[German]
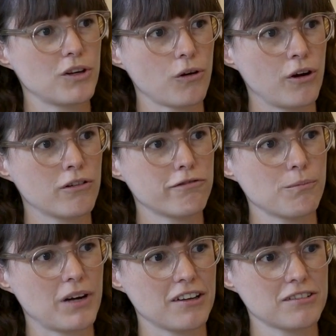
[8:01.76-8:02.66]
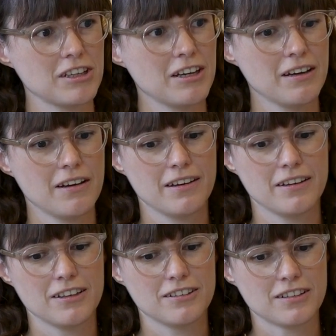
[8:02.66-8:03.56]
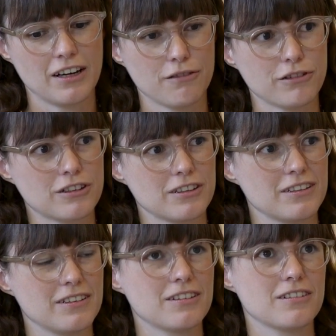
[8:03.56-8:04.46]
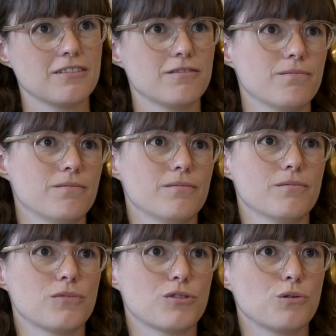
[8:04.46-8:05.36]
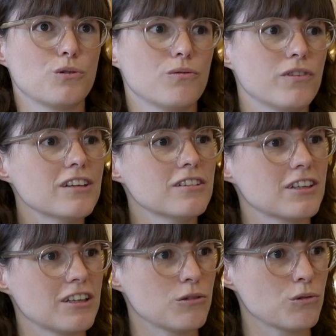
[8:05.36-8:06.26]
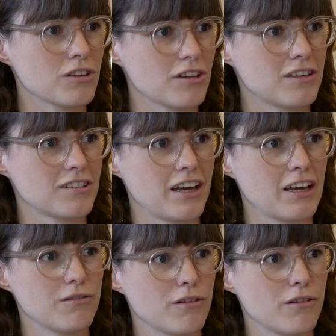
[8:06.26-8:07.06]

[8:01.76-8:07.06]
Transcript: Betreuung vom Gast ist einfach so wichtig in unserer Zeit,